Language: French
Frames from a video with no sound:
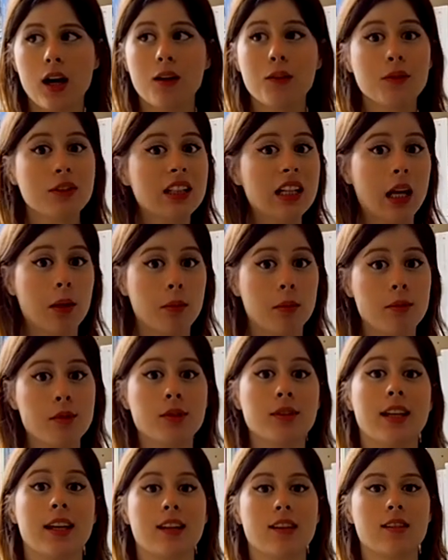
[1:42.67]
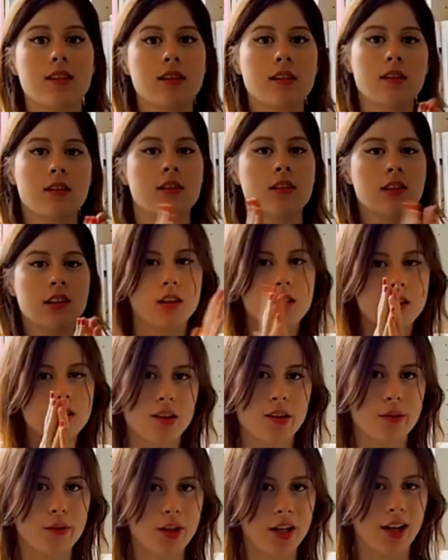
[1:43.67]
par vider la bibliothèque.
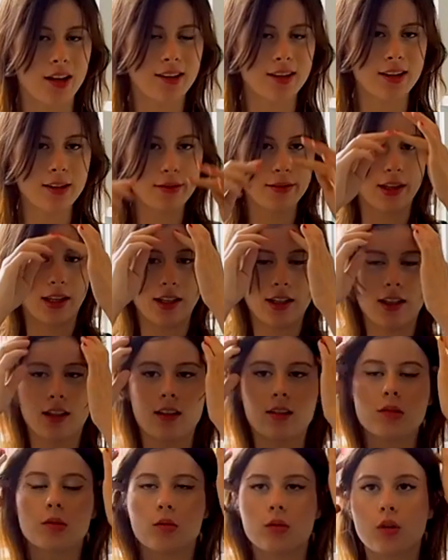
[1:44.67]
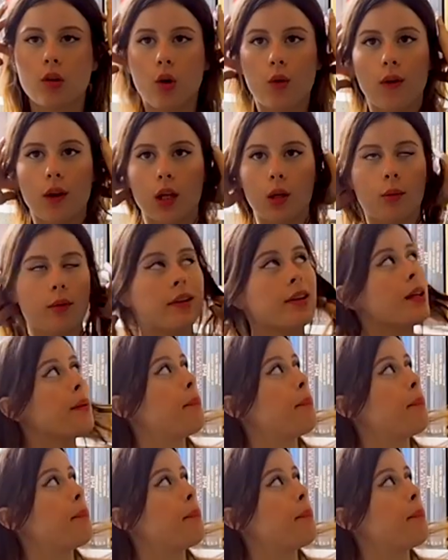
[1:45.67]
Voilà, c'est fait. Donc on va commencer